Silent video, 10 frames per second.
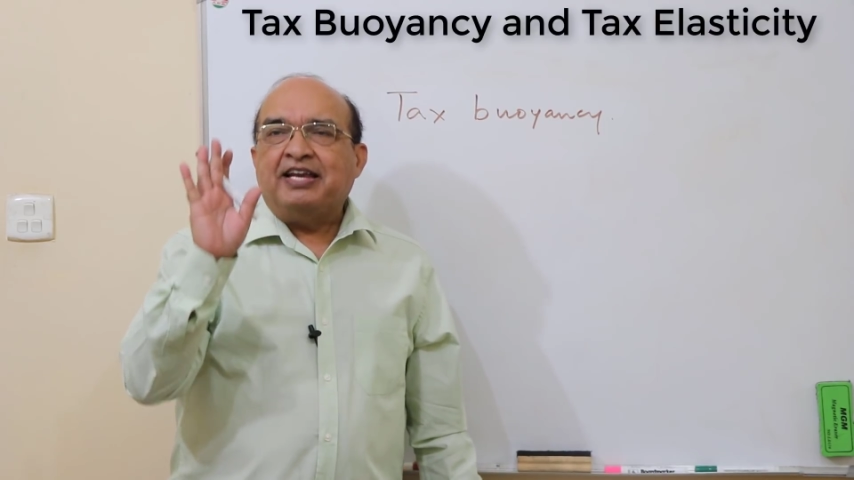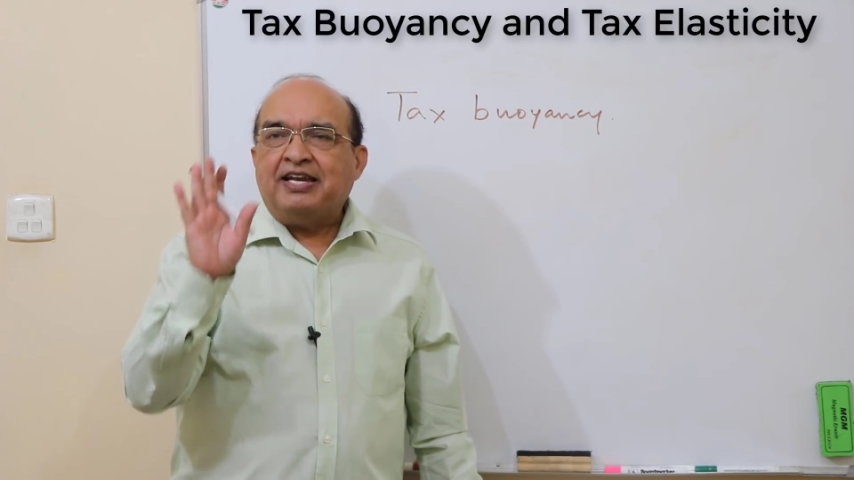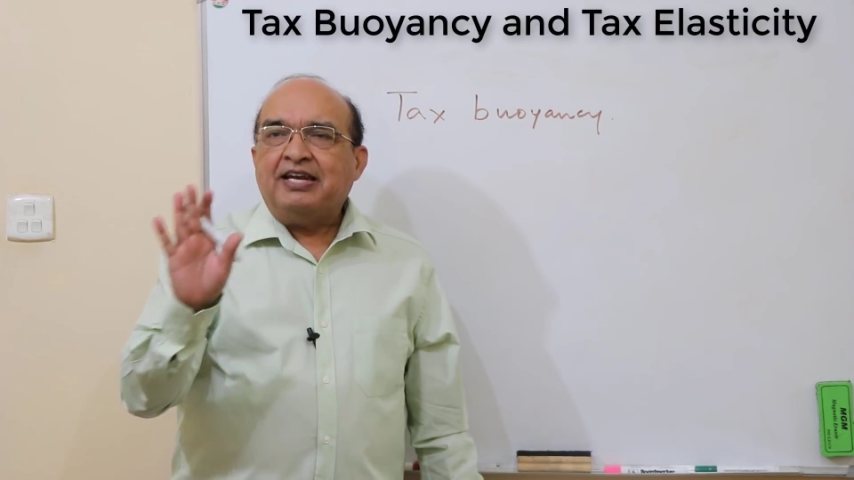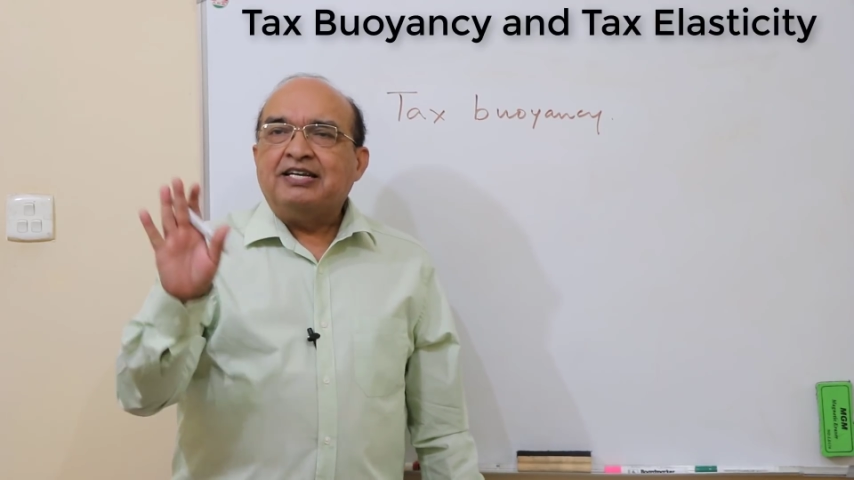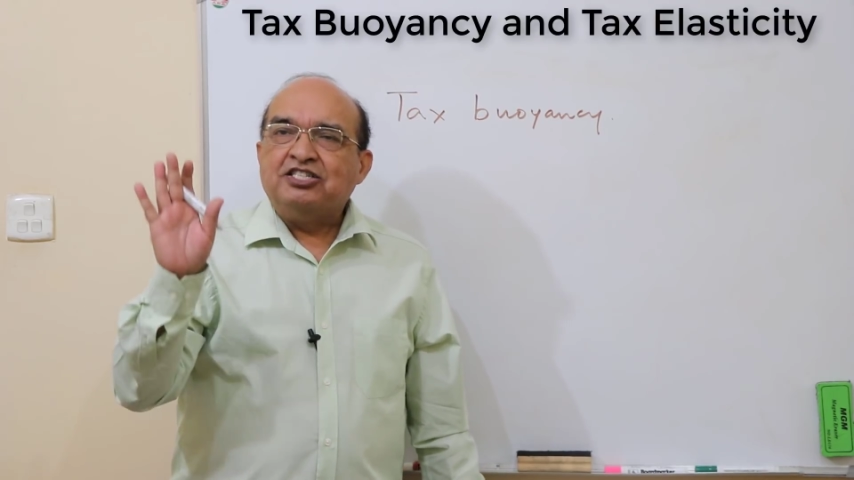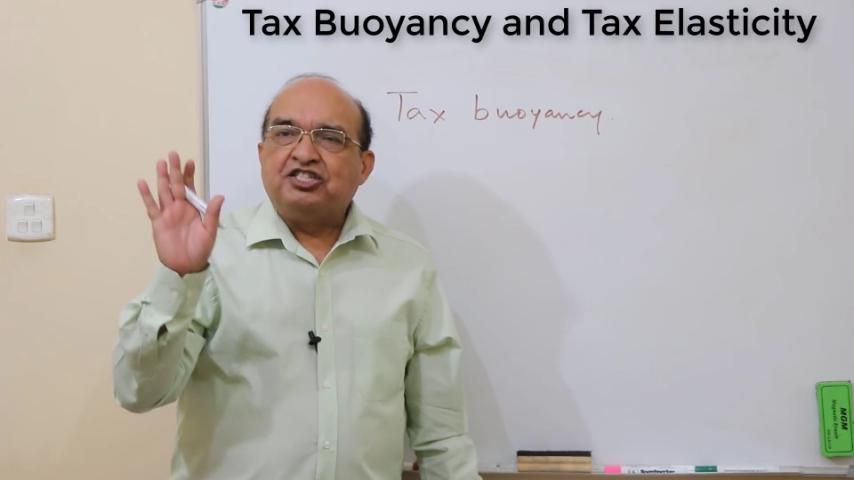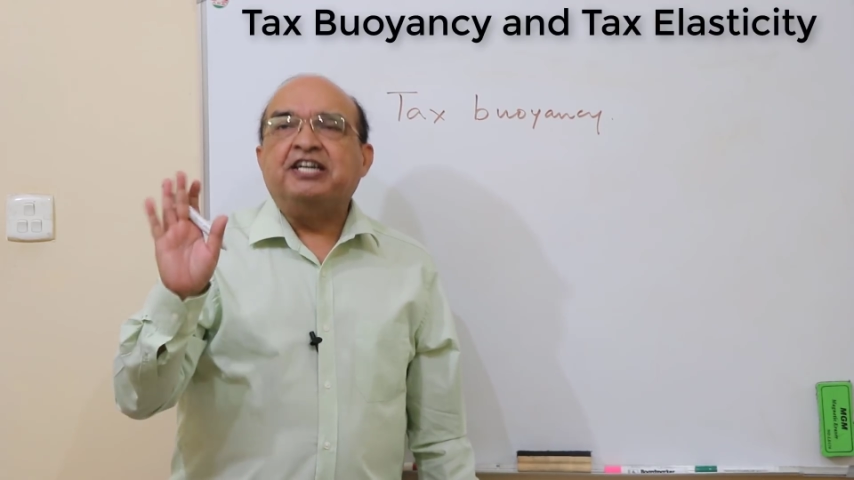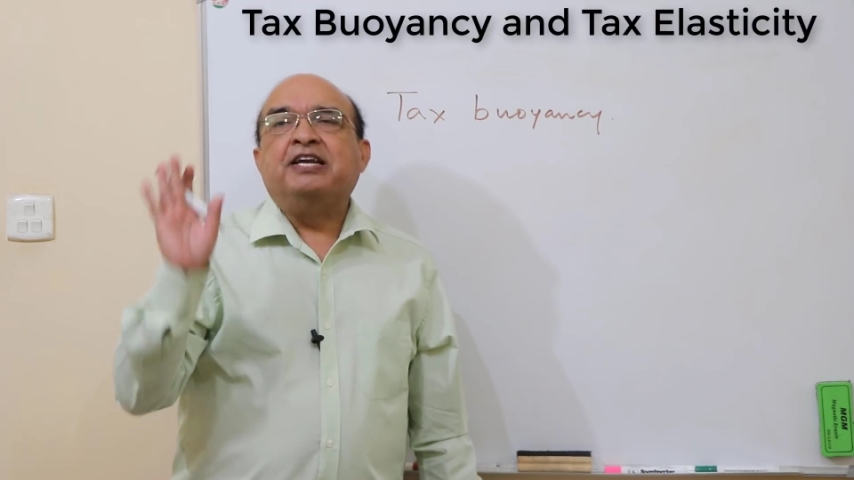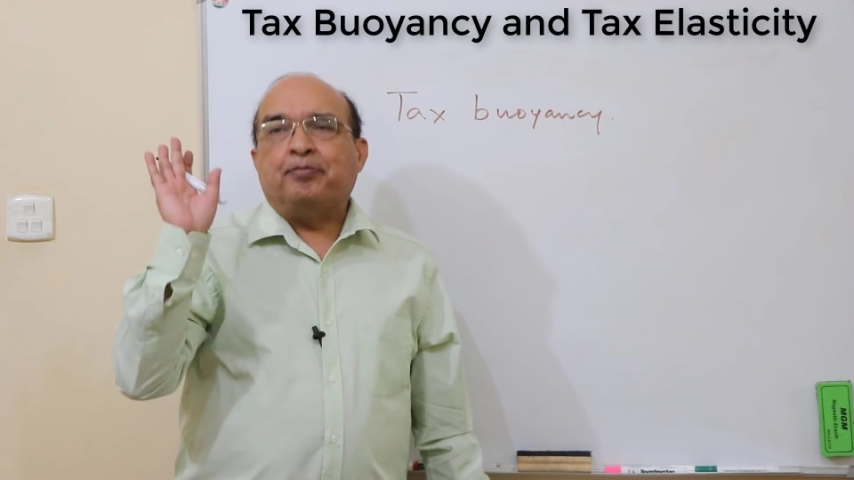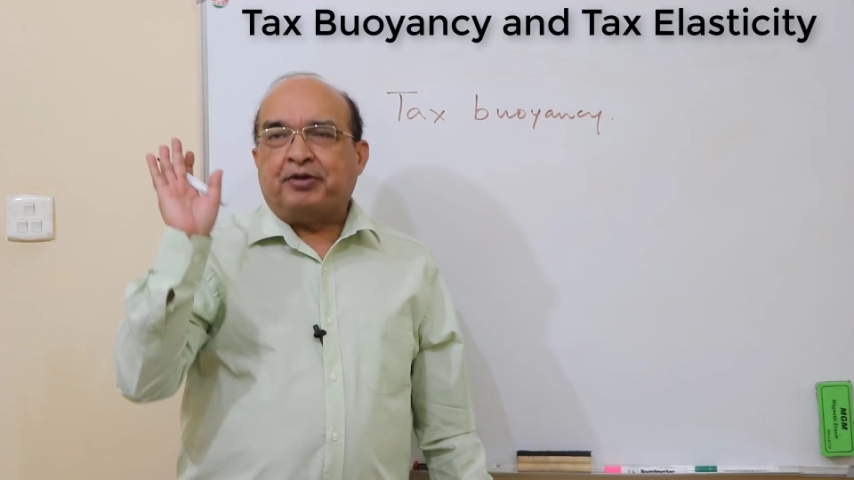इन
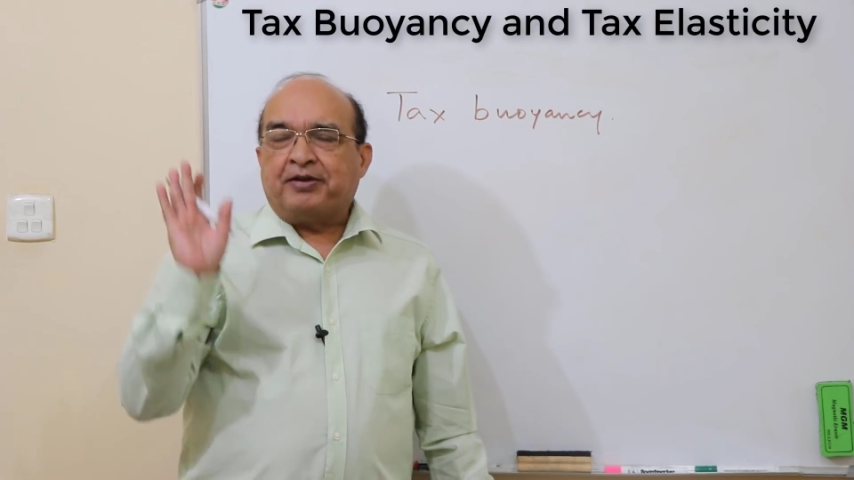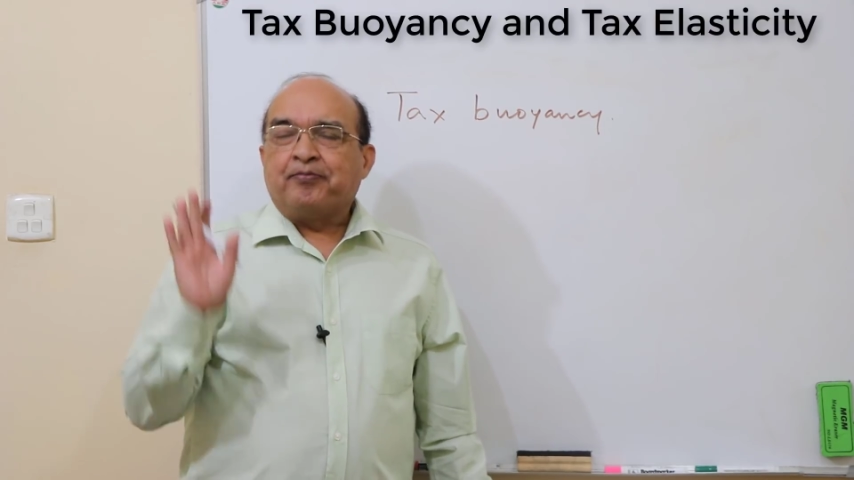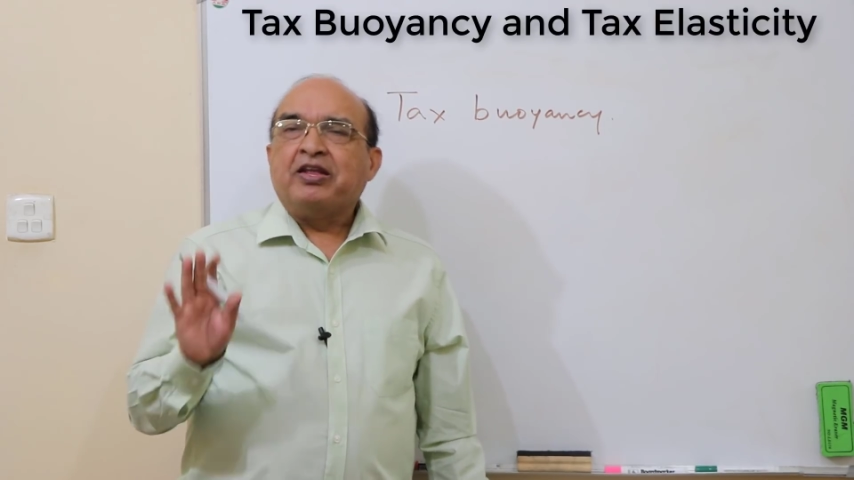जीडीपी